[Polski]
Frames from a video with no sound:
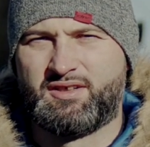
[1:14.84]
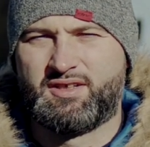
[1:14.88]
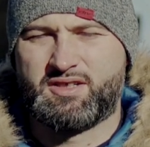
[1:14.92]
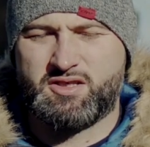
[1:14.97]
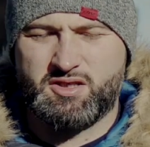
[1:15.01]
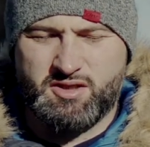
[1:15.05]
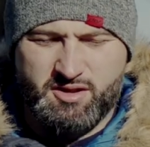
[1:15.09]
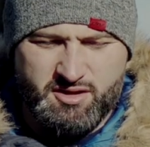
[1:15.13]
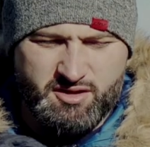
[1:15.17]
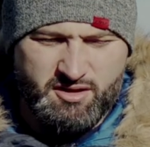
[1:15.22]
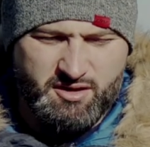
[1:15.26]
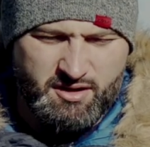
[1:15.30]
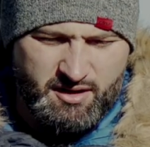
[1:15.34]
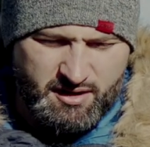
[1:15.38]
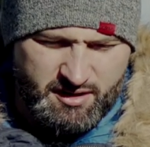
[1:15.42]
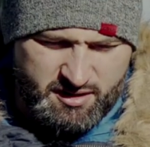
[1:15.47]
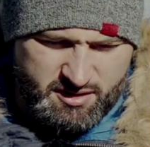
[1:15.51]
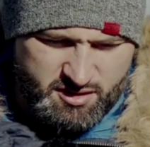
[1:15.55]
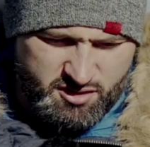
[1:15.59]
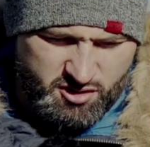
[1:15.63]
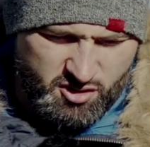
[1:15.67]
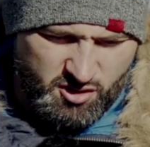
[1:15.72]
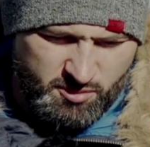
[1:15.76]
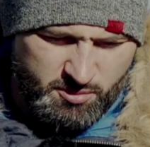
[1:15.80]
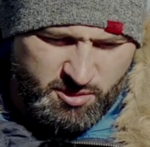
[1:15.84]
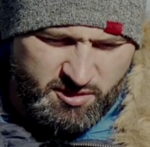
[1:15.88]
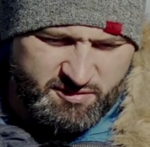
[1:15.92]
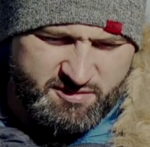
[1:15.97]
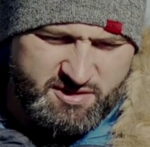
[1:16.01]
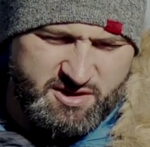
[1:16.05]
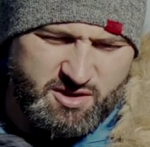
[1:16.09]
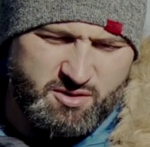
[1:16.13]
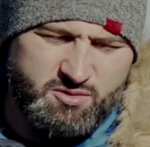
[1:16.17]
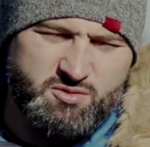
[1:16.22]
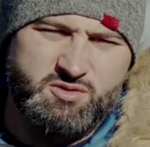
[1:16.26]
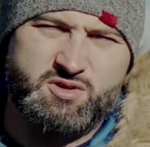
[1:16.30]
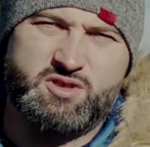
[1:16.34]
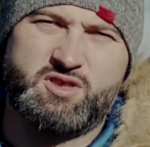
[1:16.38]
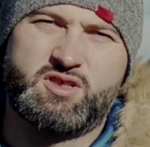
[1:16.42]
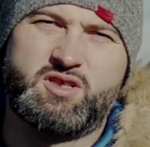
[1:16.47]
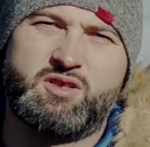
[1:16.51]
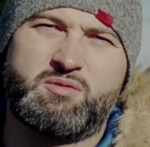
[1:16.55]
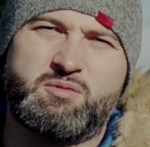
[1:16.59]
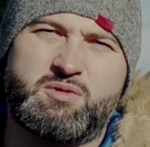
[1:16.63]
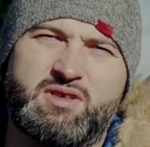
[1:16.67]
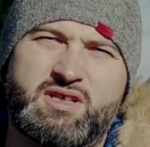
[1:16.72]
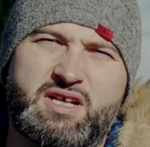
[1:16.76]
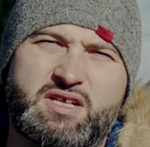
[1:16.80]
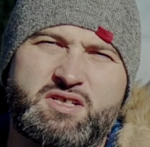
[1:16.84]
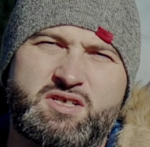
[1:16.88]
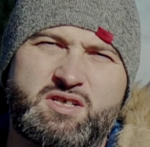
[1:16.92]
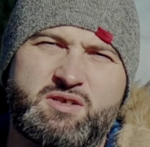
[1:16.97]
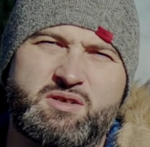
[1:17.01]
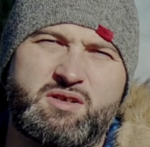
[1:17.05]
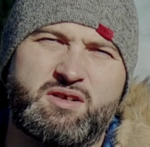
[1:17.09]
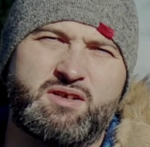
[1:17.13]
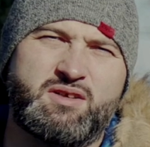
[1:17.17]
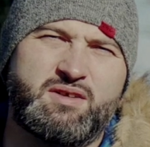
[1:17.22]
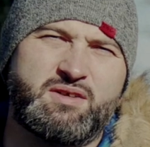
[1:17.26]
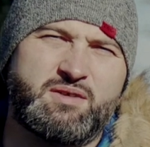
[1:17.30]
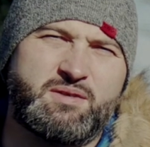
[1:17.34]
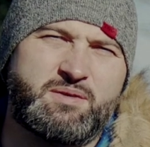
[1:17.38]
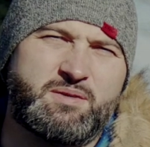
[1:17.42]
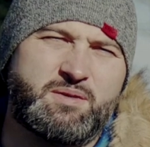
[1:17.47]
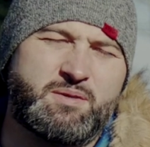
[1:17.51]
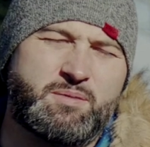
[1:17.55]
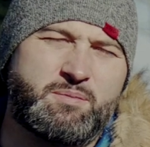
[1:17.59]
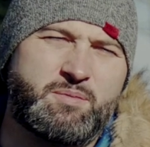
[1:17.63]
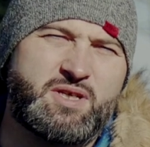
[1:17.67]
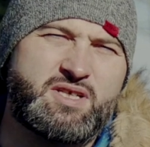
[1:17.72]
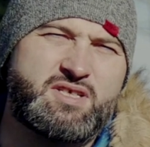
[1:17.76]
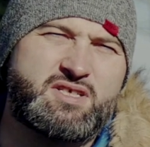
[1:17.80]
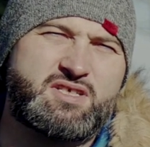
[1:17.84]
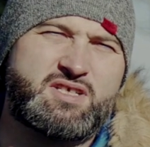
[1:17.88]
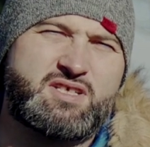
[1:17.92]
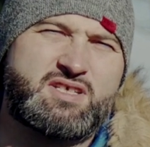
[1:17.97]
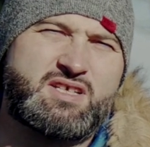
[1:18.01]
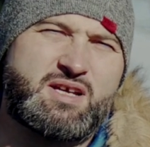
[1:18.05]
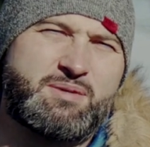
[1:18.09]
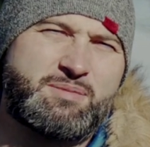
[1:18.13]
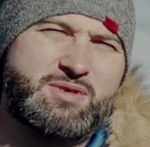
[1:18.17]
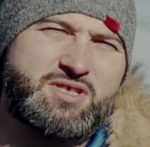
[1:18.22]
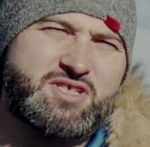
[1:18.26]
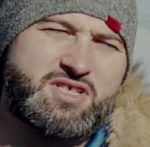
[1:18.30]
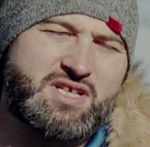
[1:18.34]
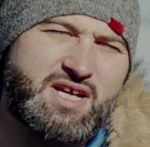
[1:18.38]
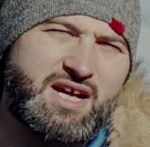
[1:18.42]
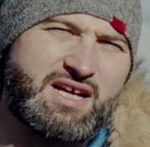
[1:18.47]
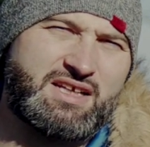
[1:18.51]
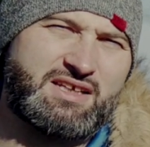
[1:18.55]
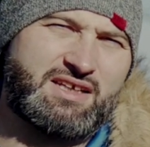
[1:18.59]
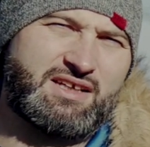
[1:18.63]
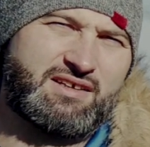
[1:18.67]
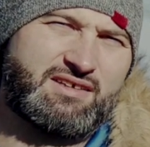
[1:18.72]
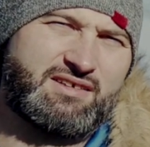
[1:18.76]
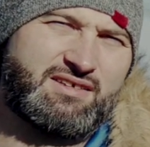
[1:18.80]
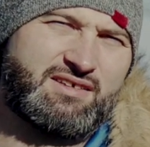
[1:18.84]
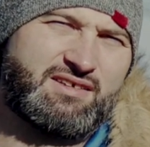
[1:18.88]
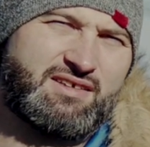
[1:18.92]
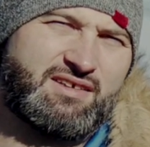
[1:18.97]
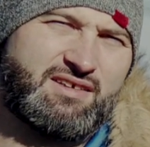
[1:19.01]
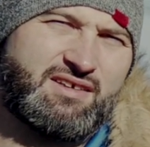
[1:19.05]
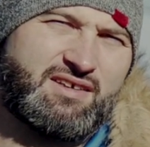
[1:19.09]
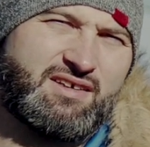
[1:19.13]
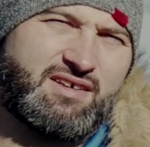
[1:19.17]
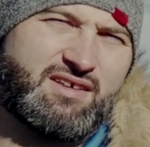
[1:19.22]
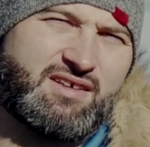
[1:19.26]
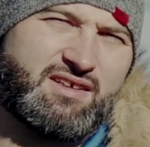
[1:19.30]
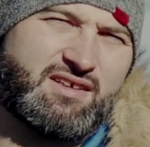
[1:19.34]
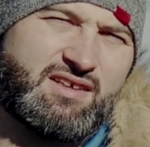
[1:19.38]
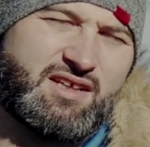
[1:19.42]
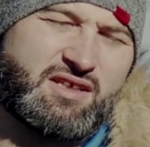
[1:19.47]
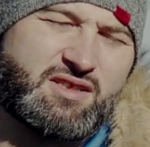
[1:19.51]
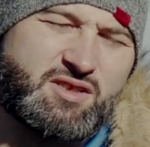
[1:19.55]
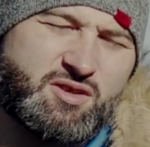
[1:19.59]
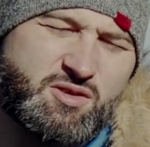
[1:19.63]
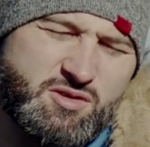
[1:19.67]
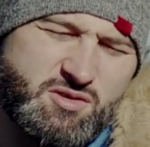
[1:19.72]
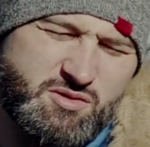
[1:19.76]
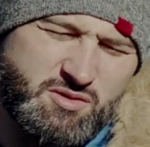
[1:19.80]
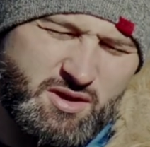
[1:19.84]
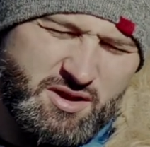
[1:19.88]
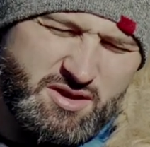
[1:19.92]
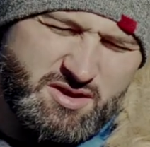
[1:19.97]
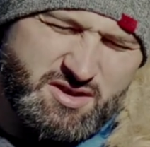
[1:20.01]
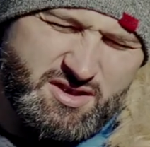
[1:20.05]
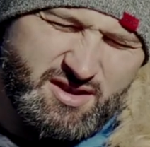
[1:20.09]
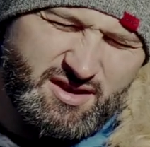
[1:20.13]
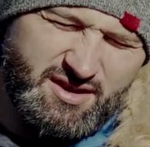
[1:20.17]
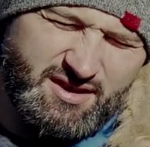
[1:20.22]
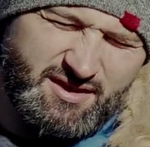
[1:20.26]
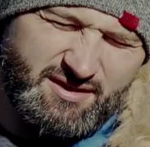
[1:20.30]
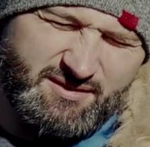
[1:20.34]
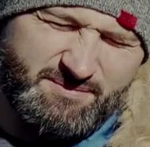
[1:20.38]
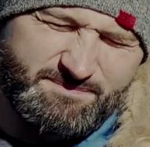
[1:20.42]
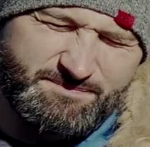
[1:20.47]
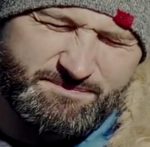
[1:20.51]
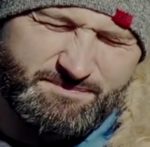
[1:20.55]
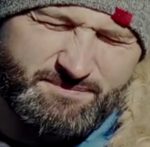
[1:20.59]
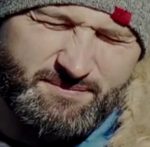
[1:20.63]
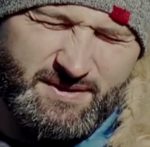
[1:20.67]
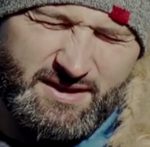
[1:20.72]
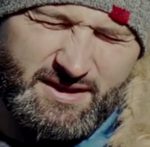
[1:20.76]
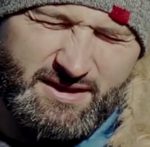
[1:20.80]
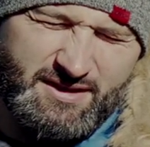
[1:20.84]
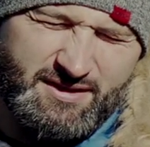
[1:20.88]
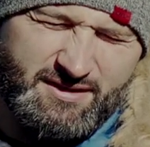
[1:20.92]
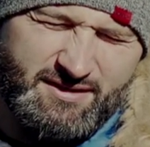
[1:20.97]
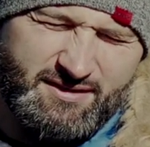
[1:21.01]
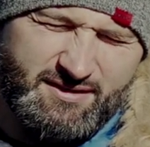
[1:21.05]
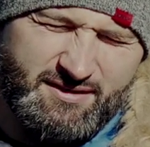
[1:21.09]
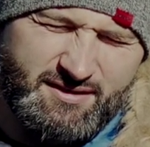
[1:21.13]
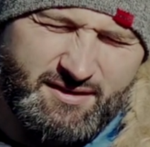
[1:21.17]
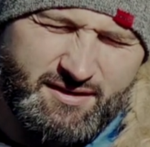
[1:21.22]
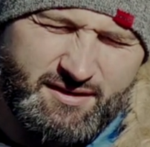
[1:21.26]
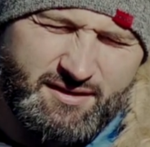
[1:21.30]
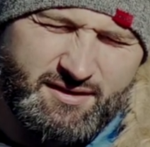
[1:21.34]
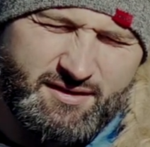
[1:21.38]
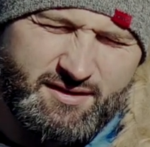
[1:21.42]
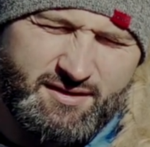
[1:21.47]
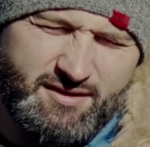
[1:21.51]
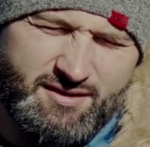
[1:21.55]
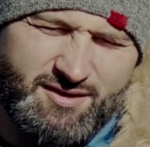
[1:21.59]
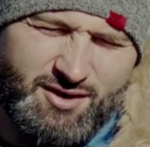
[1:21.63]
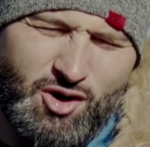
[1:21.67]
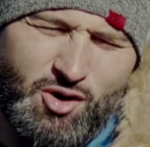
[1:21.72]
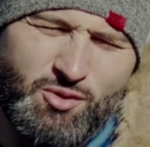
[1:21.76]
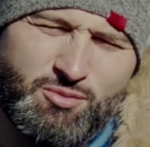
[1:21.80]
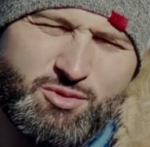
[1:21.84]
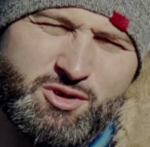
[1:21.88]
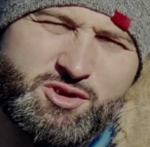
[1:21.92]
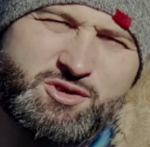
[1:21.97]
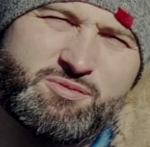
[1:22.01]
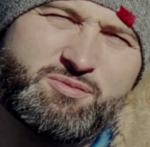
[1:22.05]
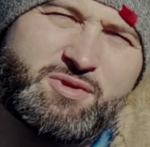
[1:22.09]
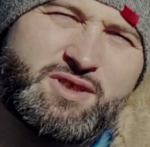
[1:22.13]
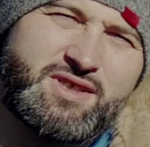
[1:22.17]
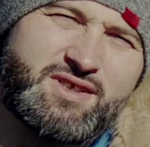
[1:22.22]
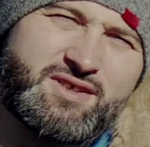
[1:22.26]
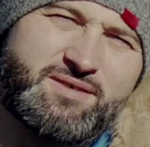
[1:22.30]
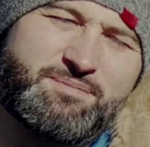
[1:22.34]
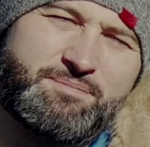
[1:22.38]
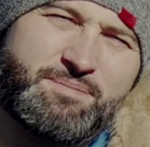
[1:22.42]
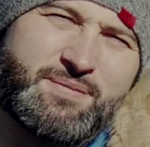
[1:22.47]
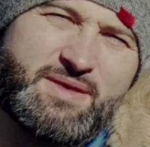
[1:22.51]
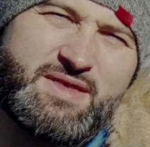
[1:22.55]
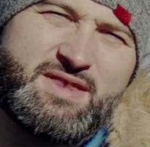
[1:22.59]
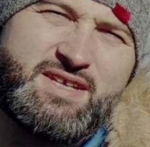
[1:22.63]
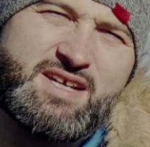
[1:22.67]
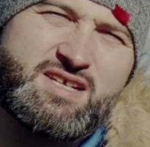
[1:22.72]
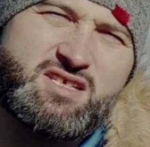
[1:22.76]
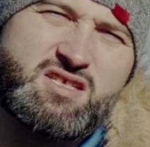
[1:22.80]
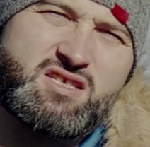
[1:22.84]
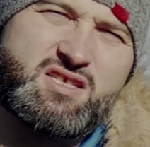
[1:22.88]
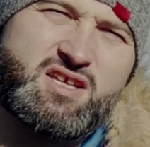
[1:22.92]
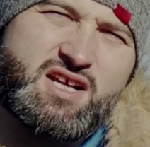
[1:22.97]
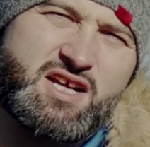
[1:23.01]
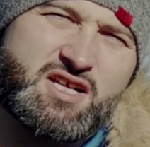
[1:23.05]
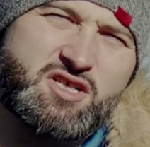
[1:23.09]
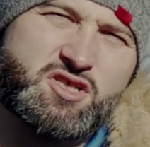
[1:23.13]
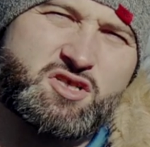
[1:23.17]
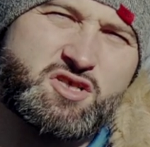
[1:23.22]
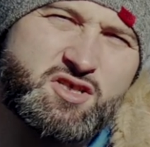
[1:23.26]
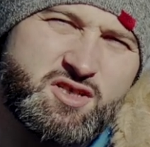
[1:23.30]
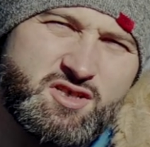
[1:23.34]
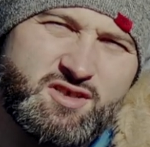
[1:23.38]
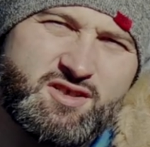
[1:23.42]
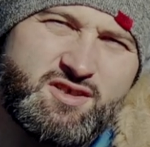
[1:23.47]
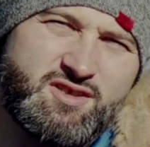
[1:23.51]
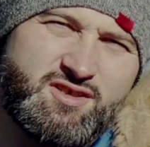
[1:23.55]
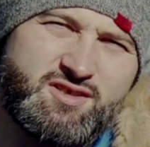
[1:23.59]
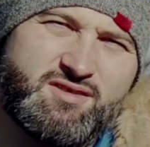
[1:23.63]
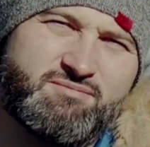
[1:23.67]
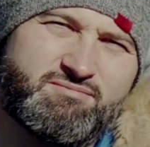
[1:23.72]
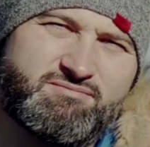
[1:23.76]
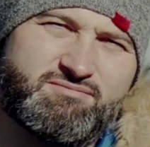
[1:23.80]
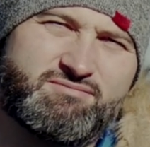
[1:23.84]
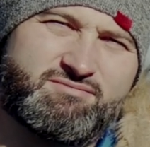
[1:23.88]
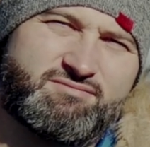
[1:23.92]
jeśli z grobowca uczynimy nasze miejsce zamieszkania. Dlatego słuchajcie, e, obyśmy nie straszyli